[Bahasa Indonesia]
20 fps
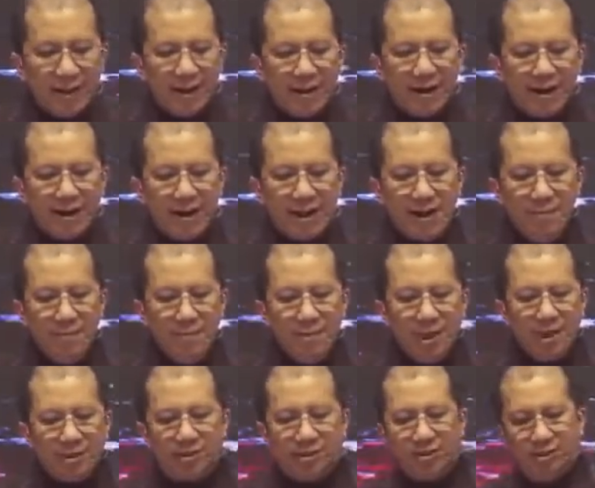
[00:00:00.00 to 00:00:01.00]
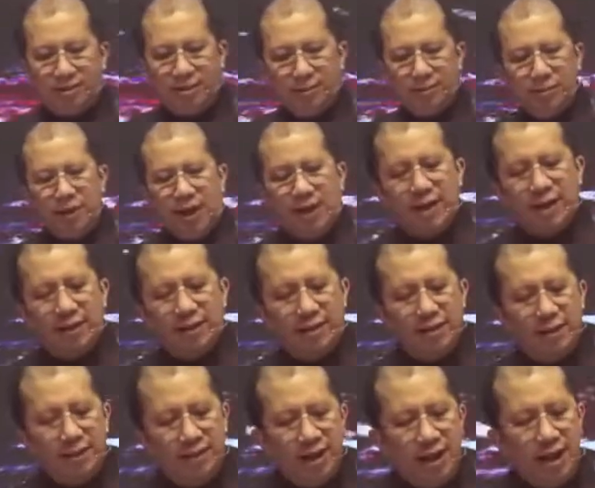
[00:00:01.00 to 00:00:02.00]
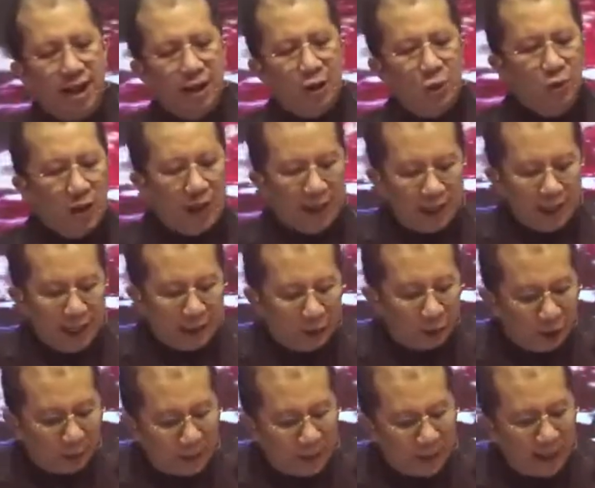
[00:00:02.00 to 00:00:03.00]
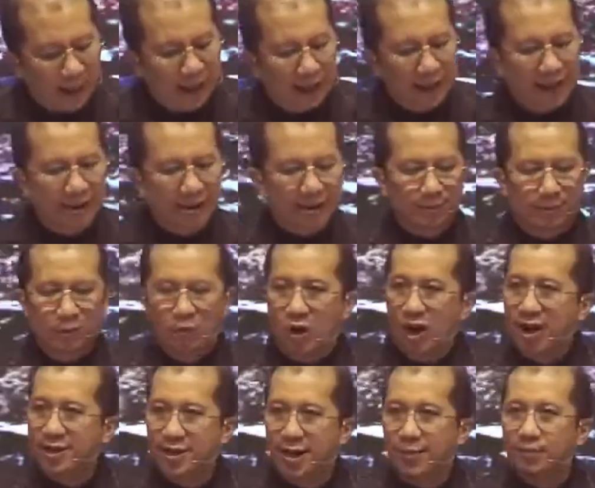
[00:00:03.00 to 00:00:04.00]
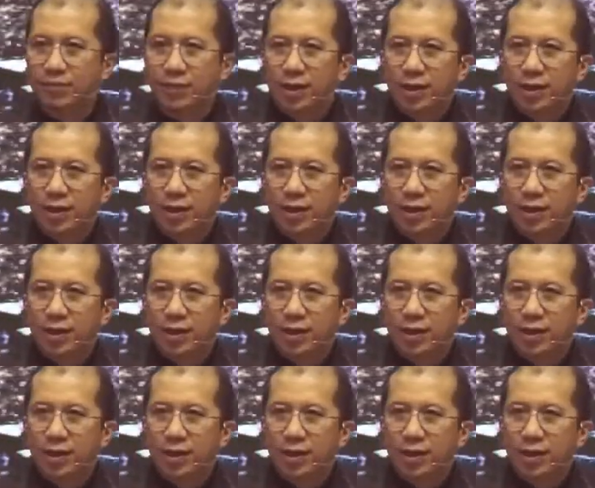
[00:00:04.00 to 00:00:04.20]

ada 16 berkat kedatangan Tuhan Yesus pada kita semuanya.